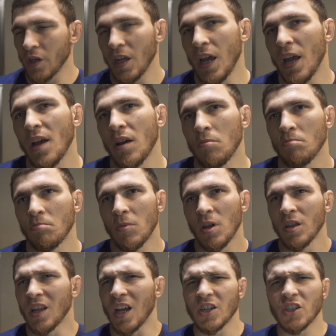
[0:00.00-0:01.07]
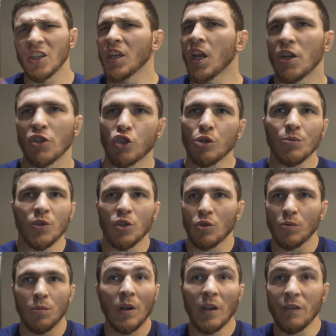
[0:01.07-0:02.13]
Я даже ни о чем не
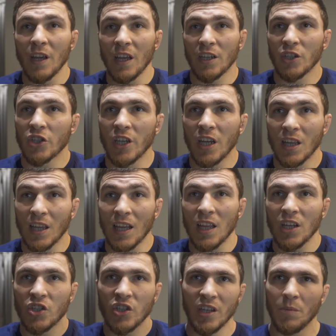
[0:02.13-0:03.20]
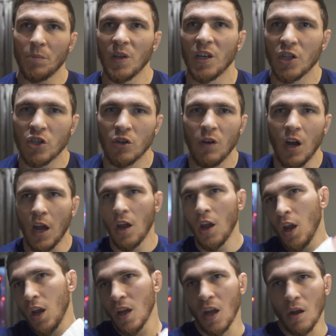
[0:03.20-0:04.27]
думаю, веришь, нет, я даже не переживаю
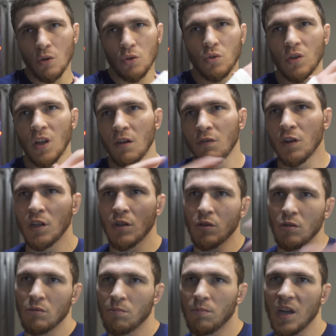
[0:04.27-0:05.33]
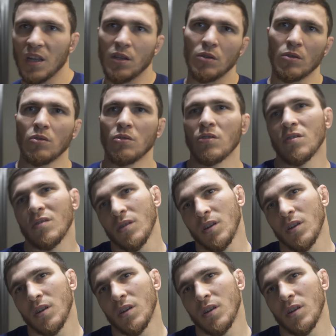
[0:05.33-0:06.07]
я вот туда выйду, подерусь.